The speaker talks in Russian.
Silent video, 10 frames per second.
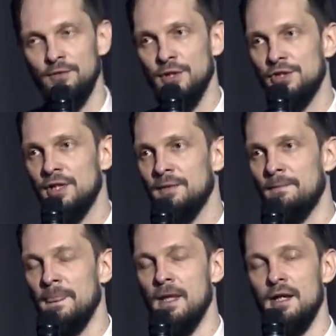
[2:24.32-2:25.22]

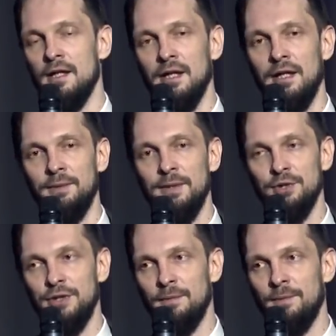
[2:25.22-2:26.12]
началам, а, потому
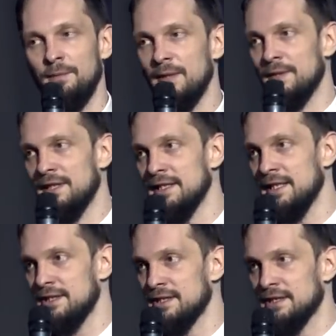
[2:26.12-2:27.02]
что проблема
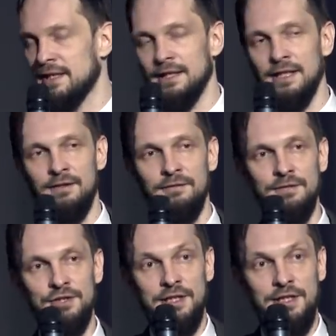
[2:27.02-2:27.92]
генезиса, она
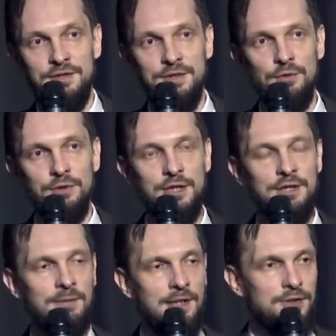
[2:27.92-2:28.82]
важна для всего,
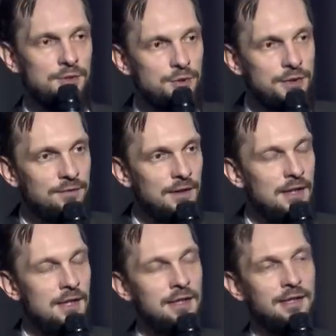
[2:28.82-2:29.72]
скажем, для искусства,
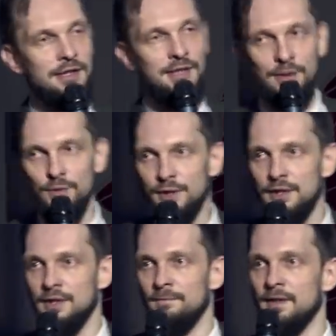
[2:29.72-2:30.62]
для
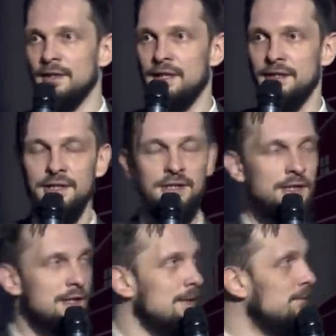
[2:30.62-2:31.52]
науки, для
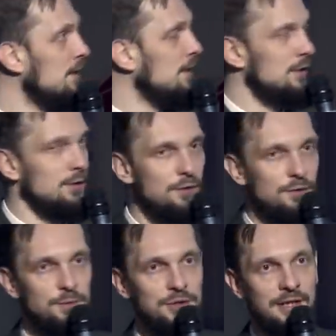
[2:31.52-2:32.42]
техники, ну и в
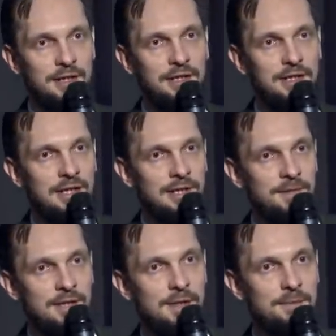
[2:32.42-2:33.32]
том числе и для
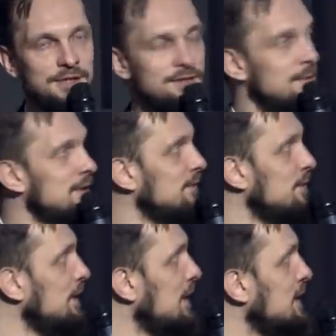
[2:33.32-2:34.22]
как бы современного
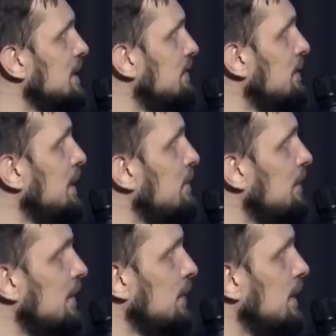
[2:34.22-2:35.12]
мира, современной
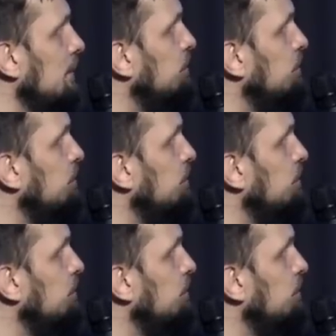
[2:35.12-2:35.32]
мифологии.